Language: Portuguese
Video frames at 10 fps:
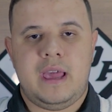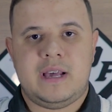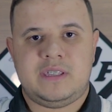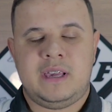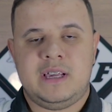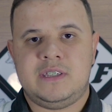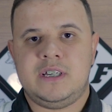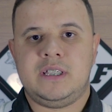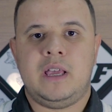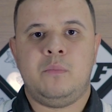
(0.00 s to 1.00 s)
essa
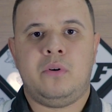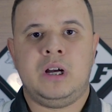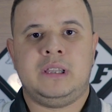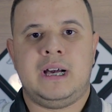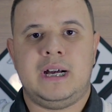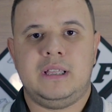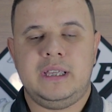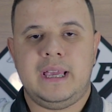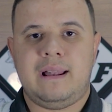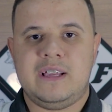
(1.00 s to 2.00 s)
resina é importada
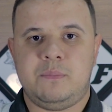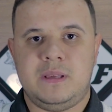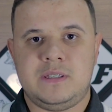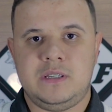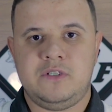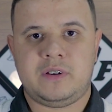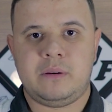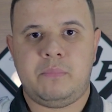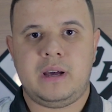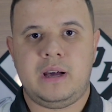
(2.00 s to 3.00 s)
e ela é
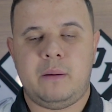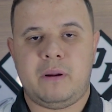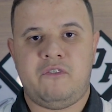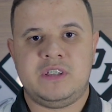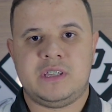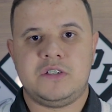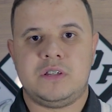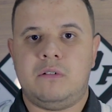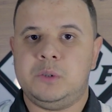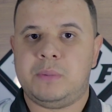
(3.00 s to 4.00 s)
específica para
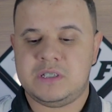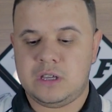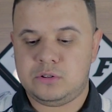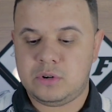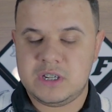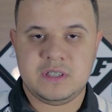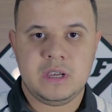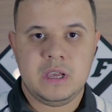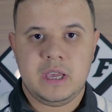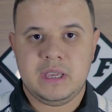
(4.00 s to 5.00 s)
fixação de passadores
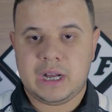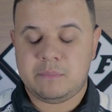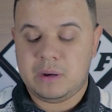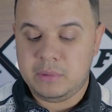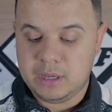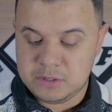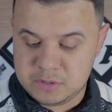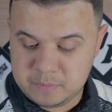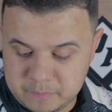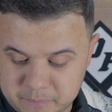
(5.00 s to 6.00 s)
e
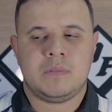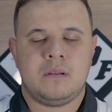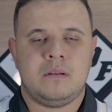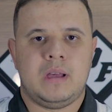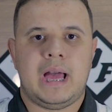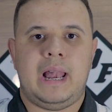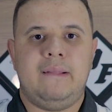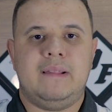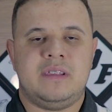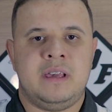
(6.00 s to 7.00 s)
acabamentos.
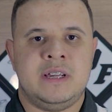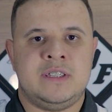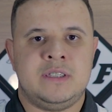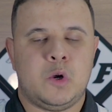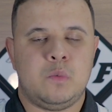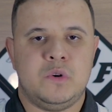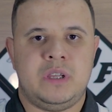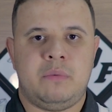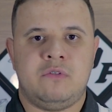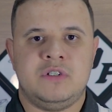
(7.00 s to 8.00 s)
Além dessa resina que eu
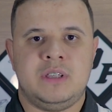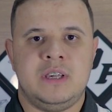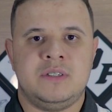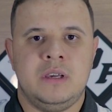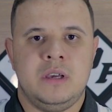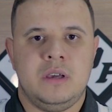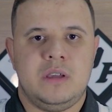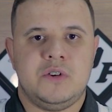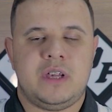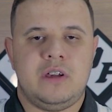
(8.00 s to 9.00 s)
mostrei para vocês,
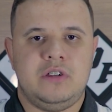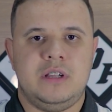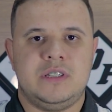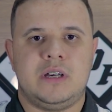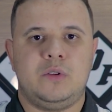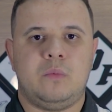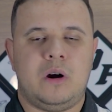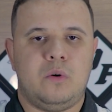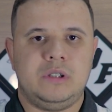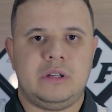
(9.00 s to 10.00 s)
eu estaria utilizando
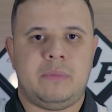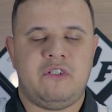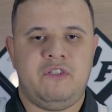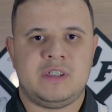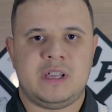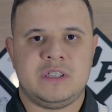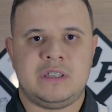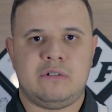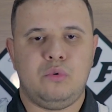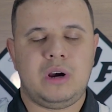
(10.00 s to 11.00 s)
uma outra para
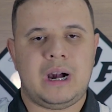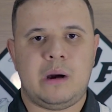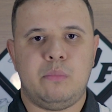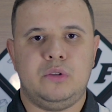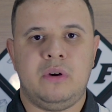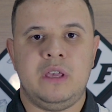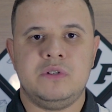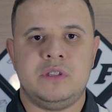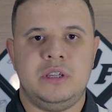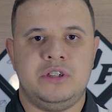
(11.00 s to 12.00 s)
fixação do cabo e do
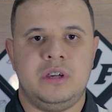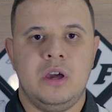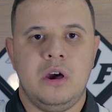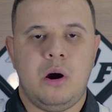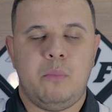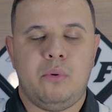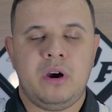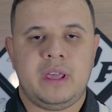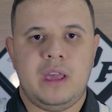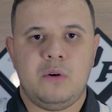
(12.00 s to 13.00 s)
Rio City.
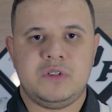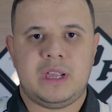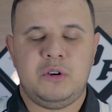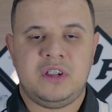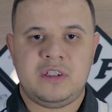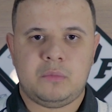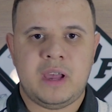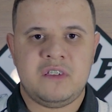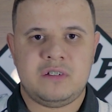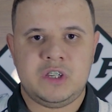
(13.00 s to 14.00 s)
Por que eu estaria utilizando
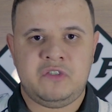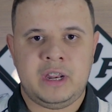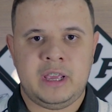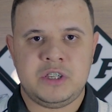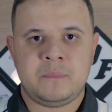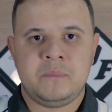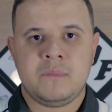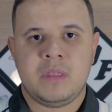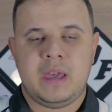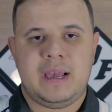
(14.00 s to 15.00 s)
uma resina diferente?
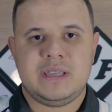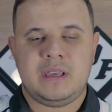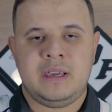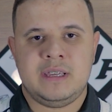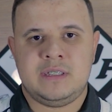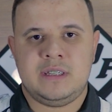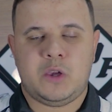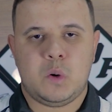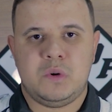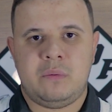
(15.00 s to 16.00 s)
Essa
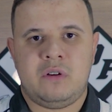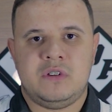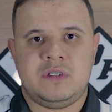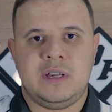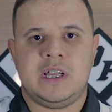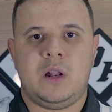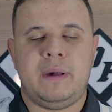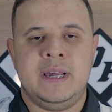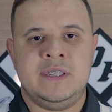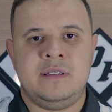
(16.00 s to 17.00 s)
resina que eu mostrei para vocês, ela é
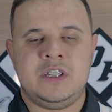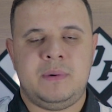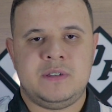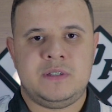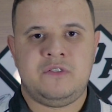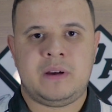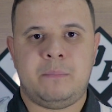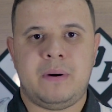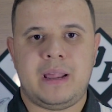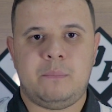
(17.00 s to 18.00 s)
uma resina específica
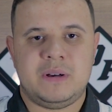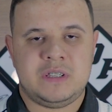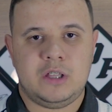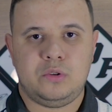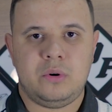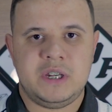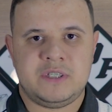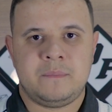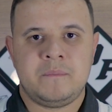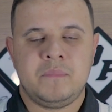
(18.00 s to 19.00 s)
para
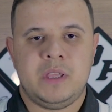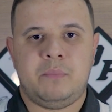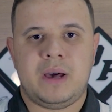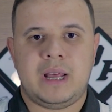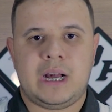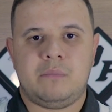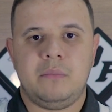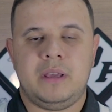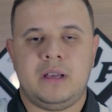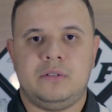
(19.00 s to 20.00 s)
passadores e para
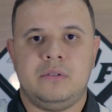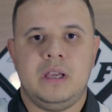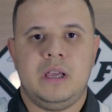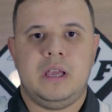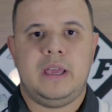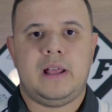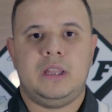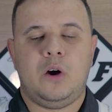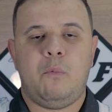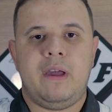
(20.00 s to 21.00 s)
acabamento.
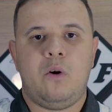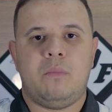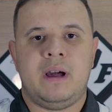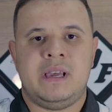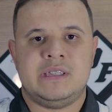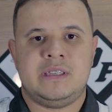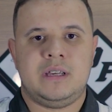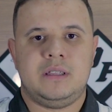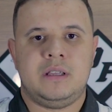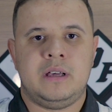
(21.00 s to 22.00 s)
Ela não é uma
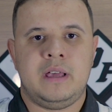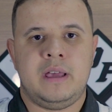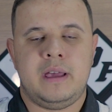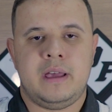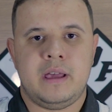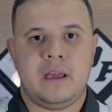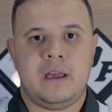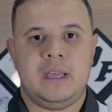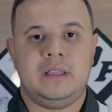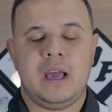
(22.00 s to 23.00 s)
resina
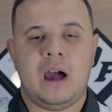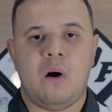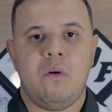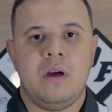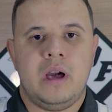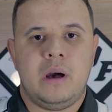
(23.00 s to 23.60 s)
é, é, ideal